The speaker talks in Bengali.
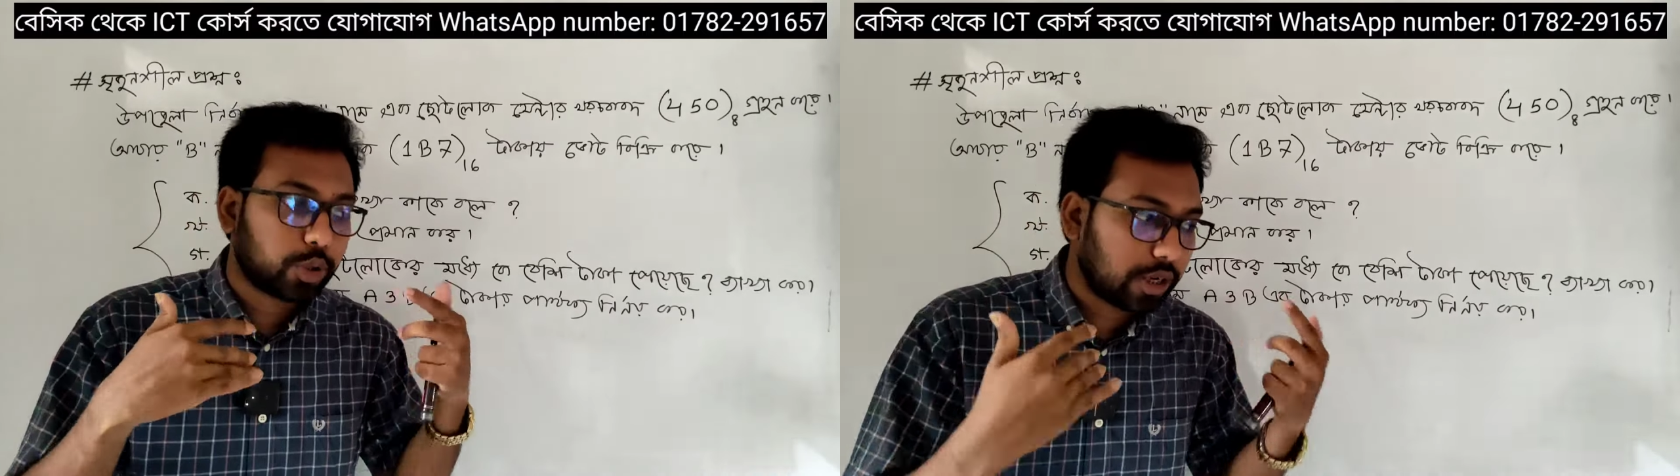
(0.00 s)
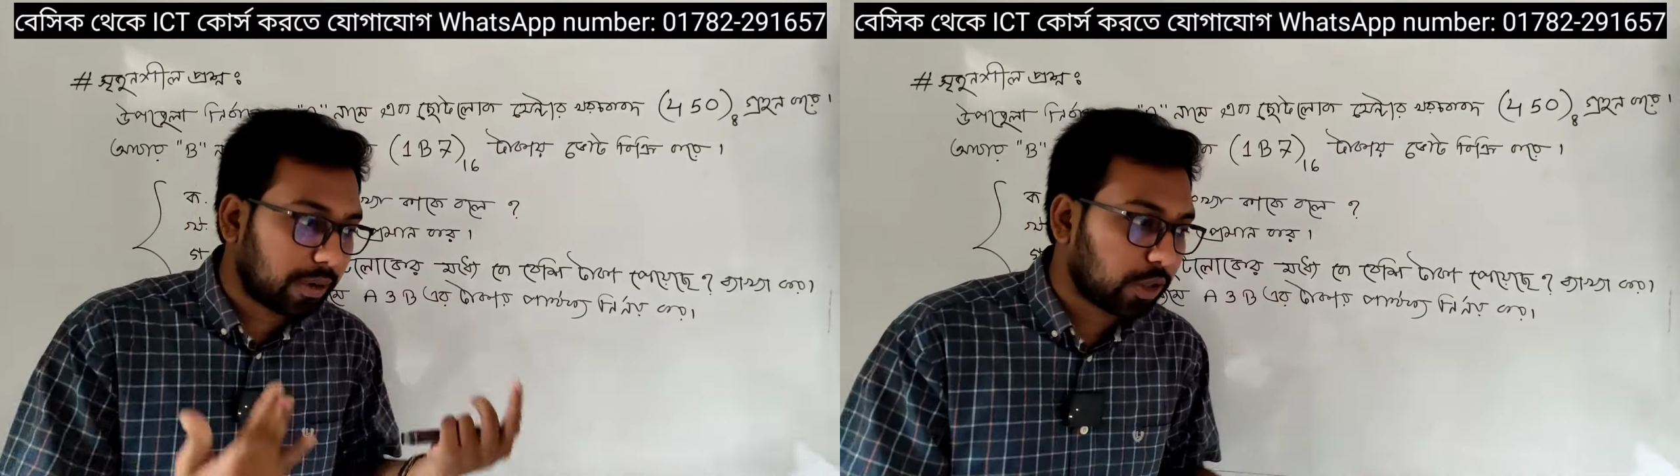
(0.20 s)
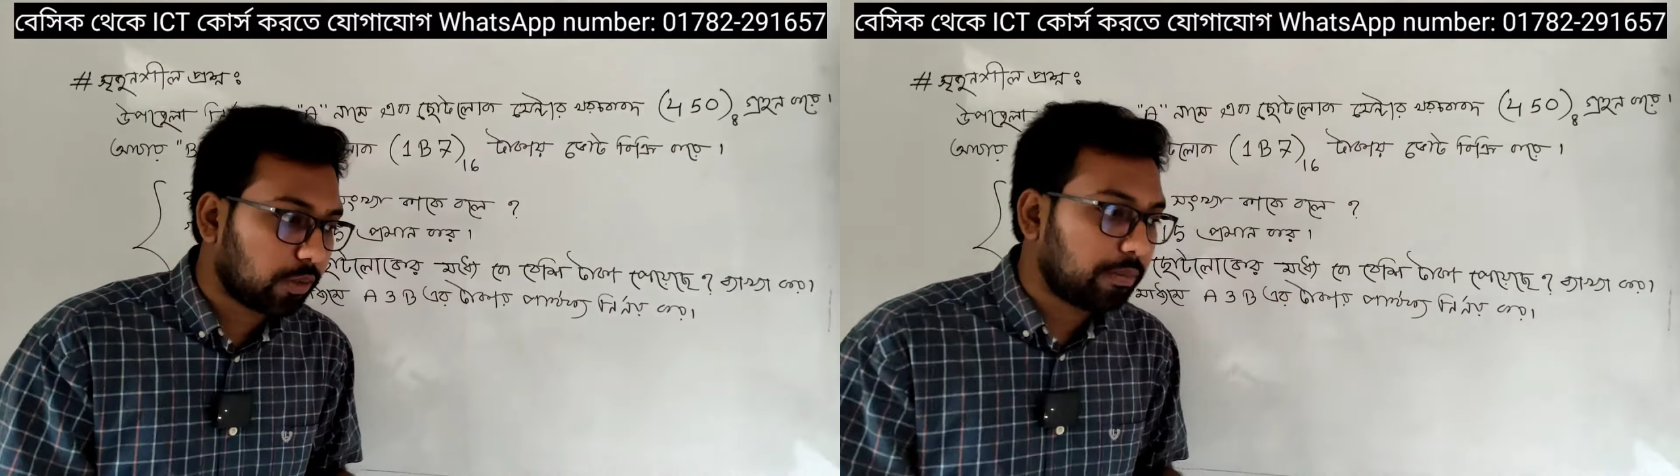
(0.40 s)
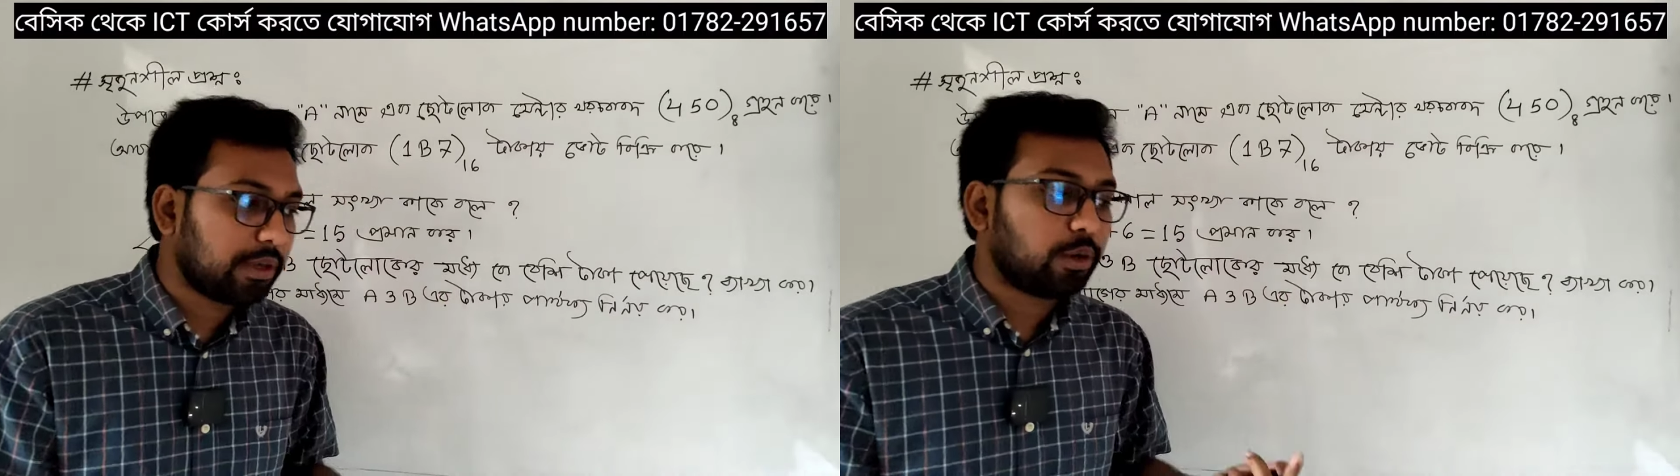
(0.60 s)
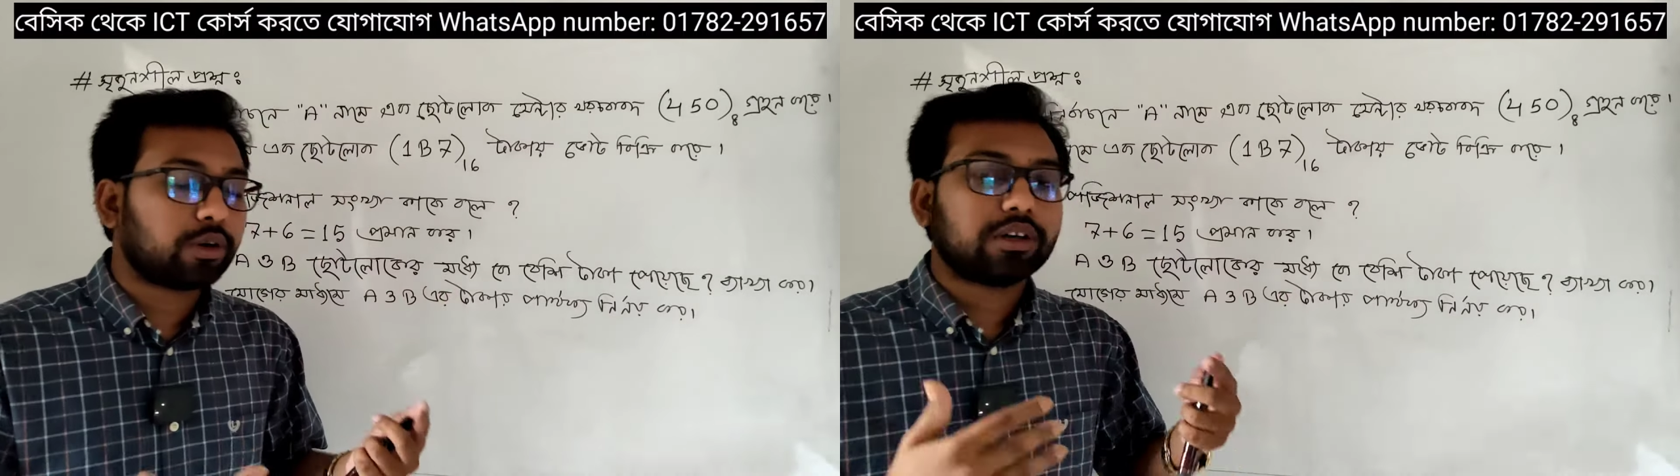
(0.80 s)
যোগের মাধ্যমে
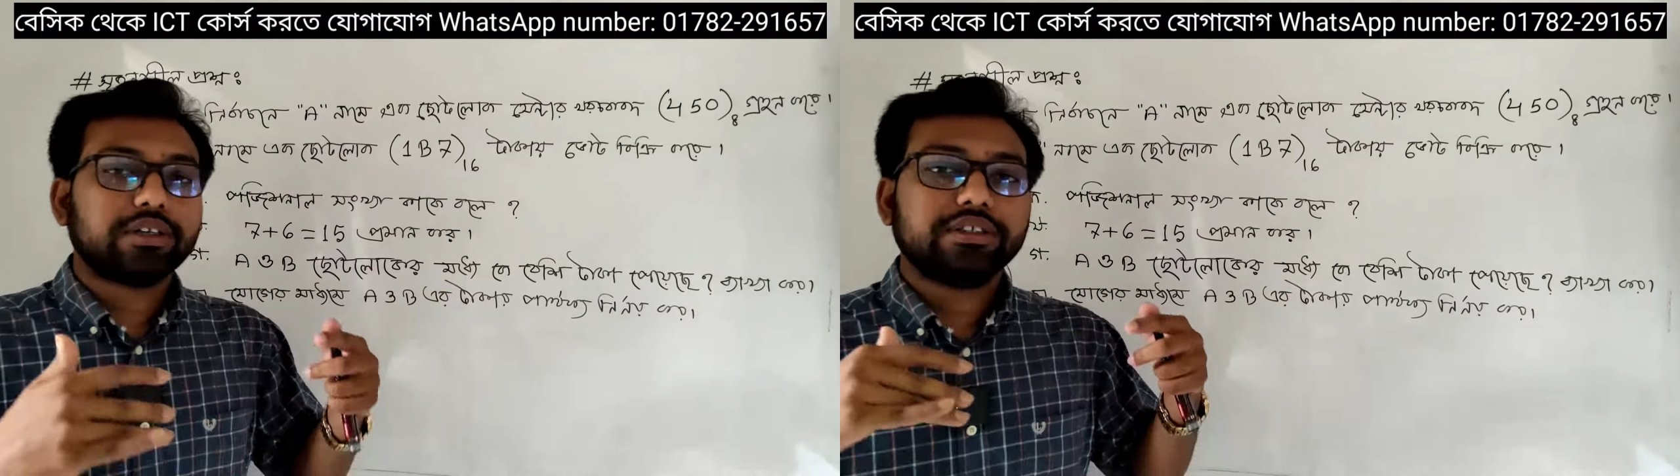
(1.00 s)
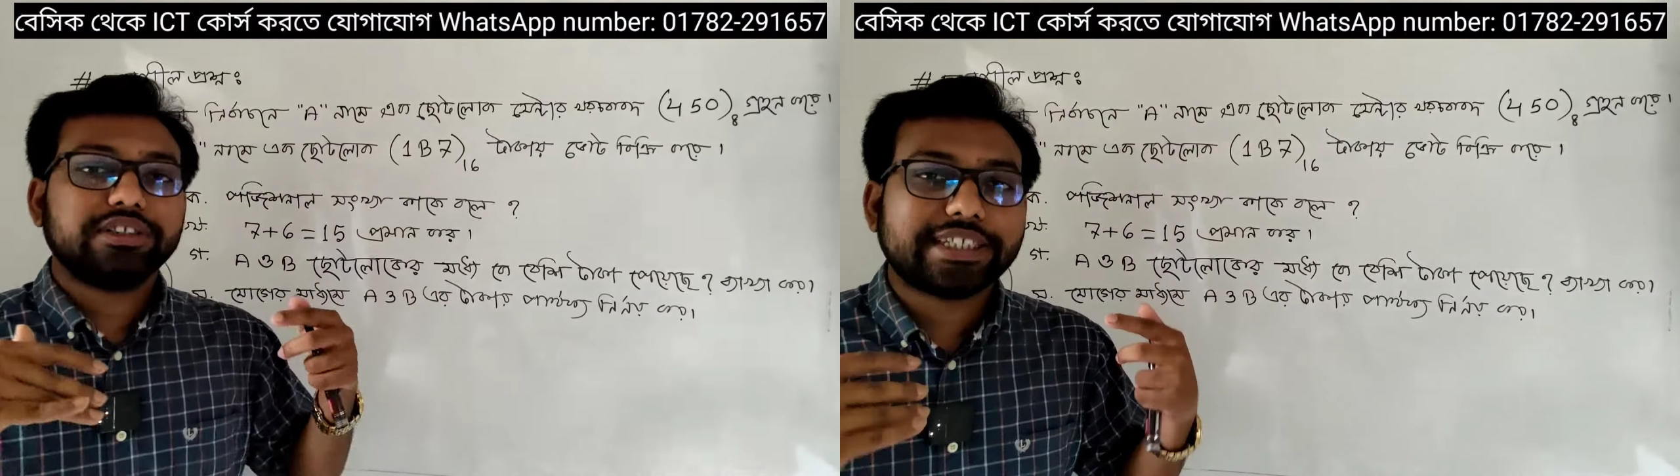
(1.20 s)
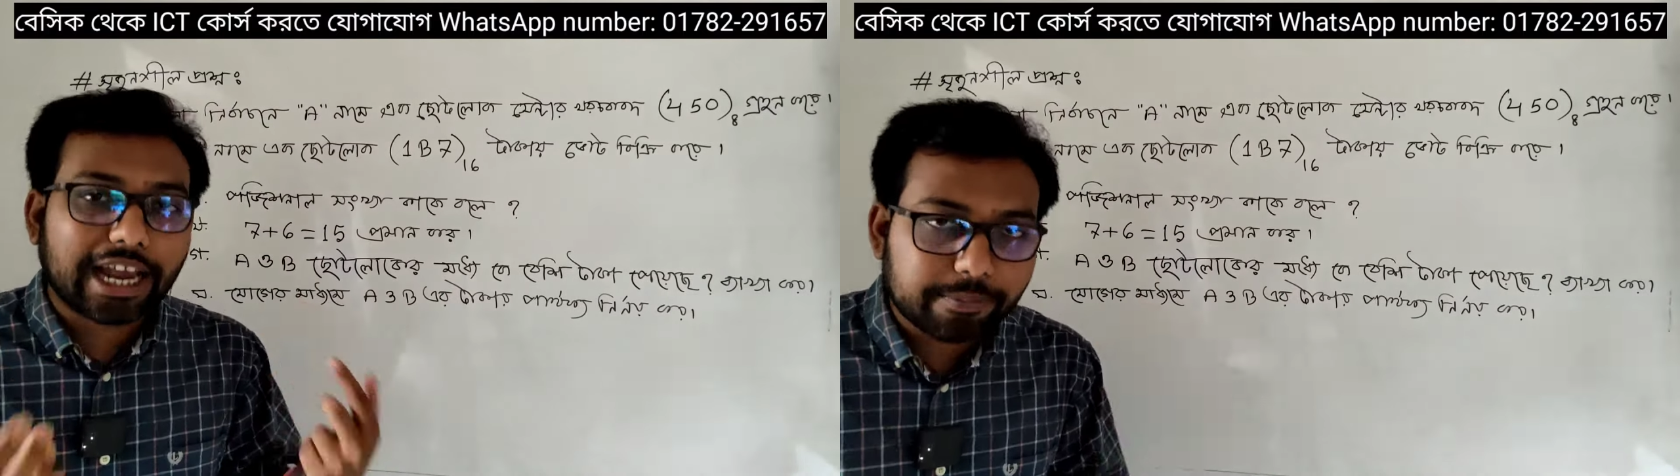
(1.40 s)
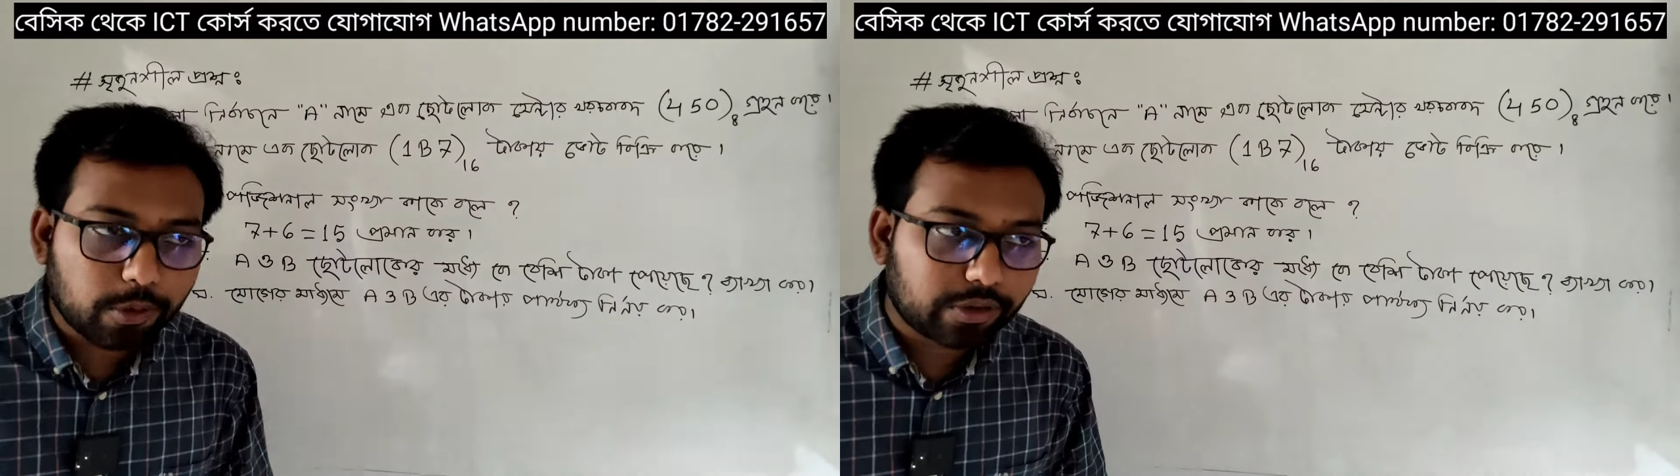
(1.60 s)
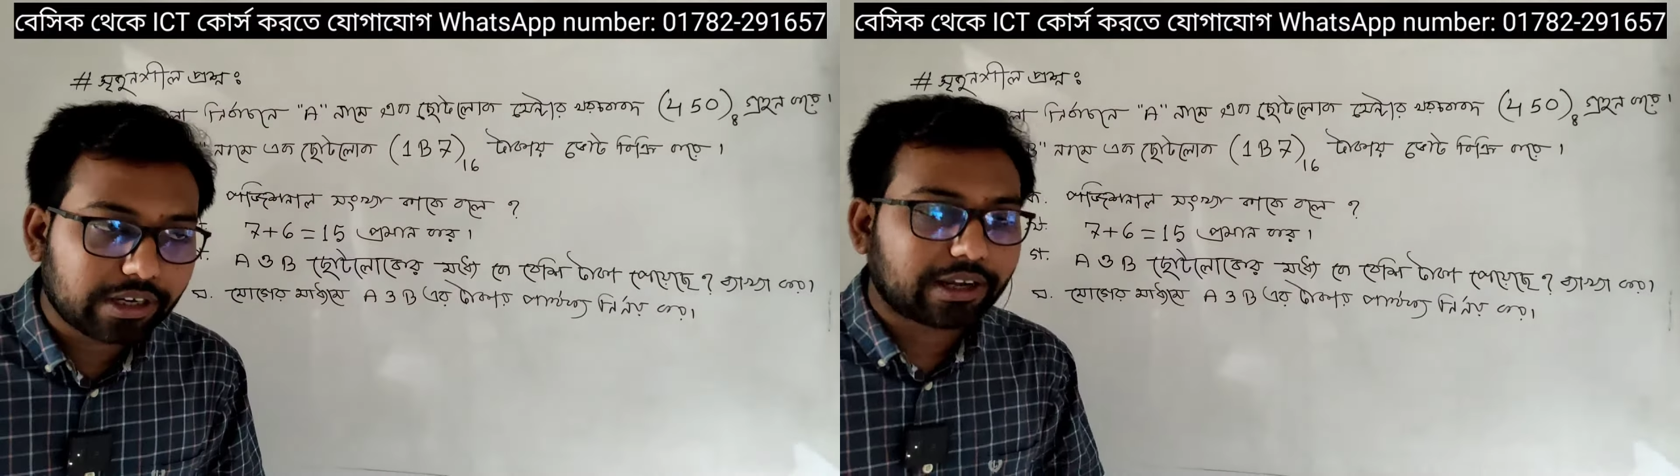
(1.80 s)
বিয়োগ যাই
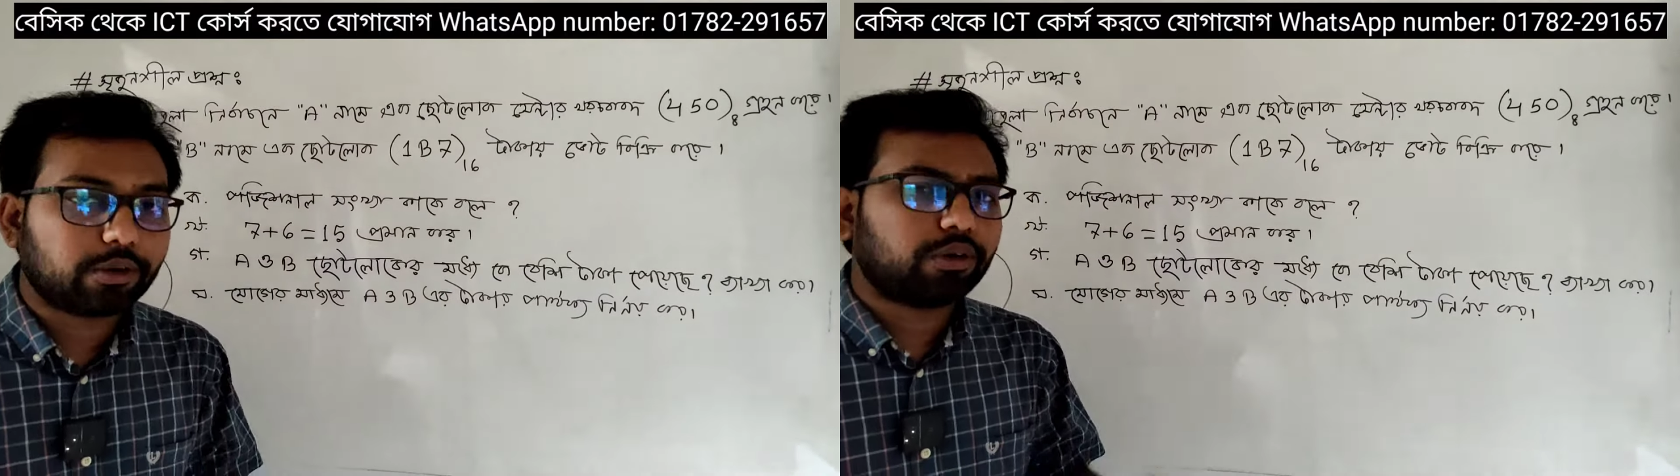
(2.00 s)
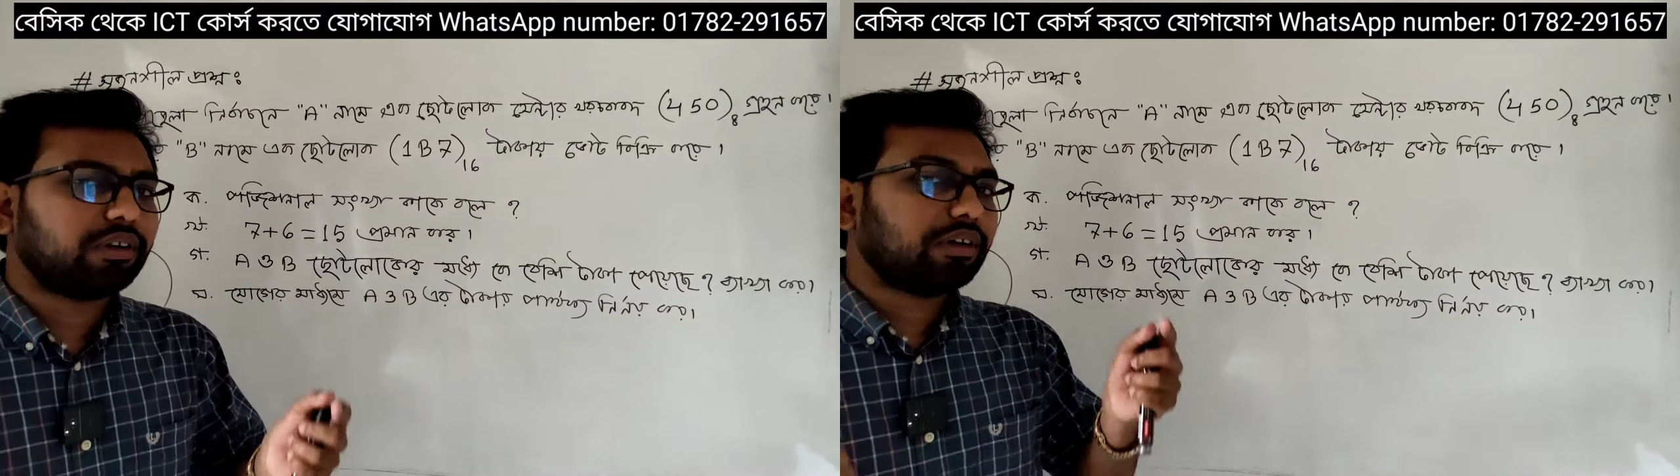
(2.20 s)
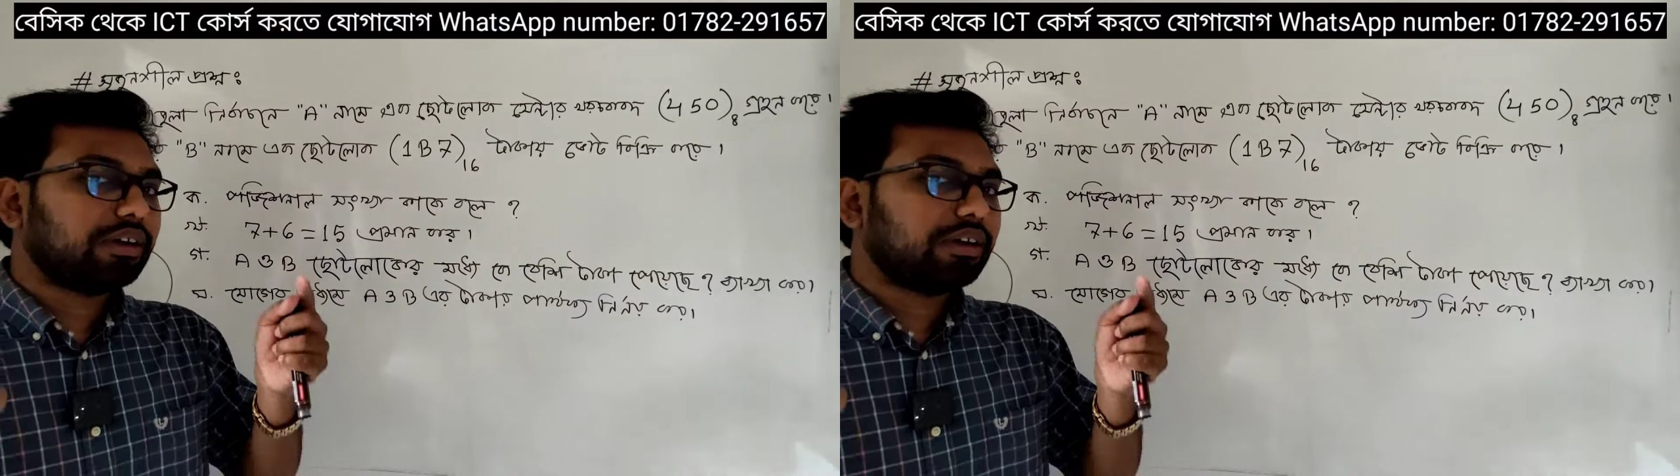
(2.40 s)
বলুক না কেন